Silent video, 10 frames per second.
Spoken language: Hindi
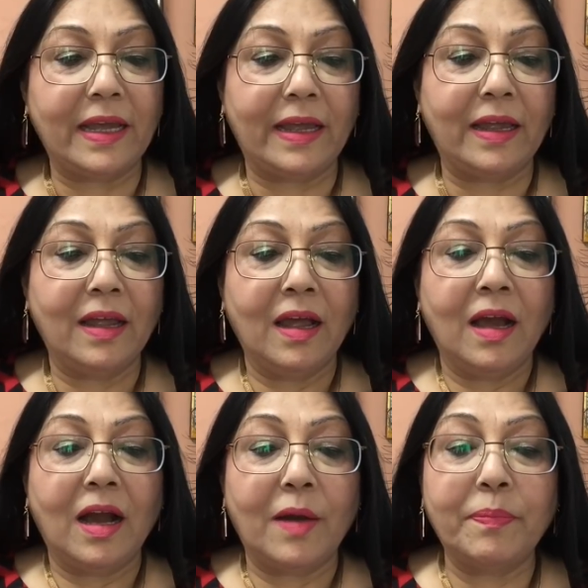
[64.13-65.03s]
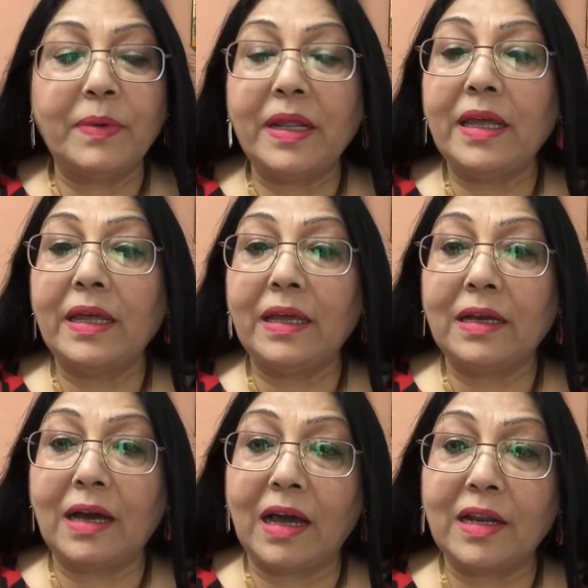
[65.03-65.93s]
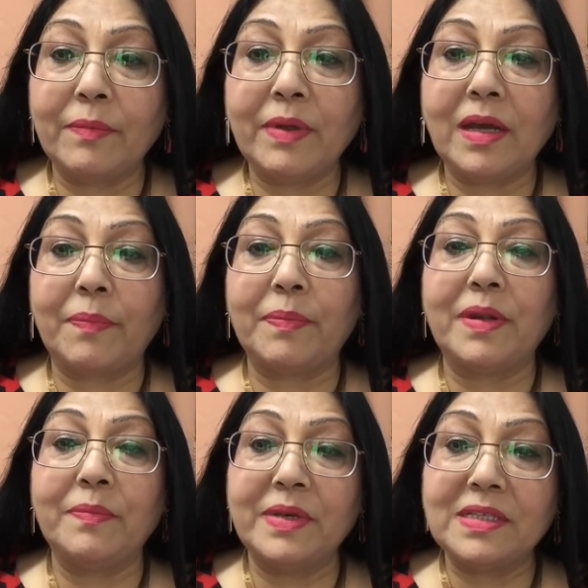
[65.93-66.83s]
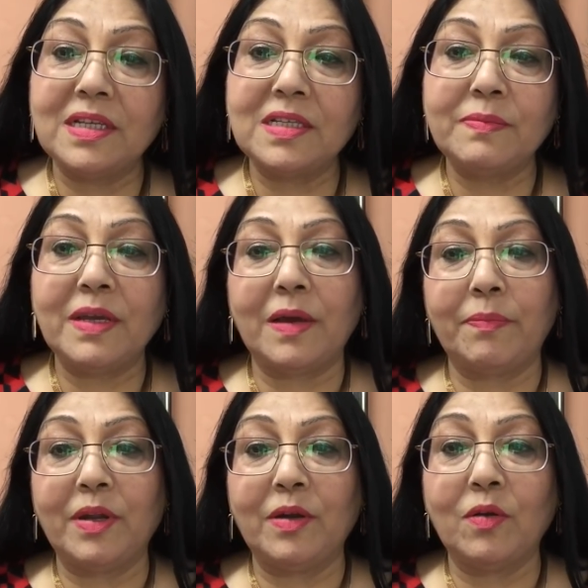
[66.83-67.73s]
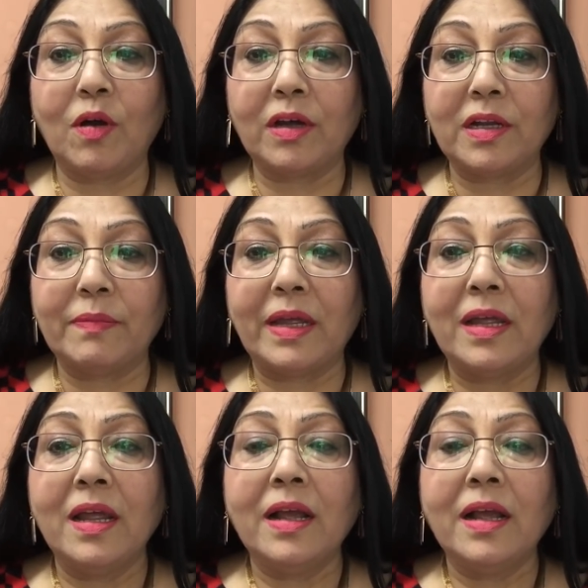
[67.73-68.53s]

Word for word: है अपने कार्य में अपने बिजनेस में अपने नौकरी में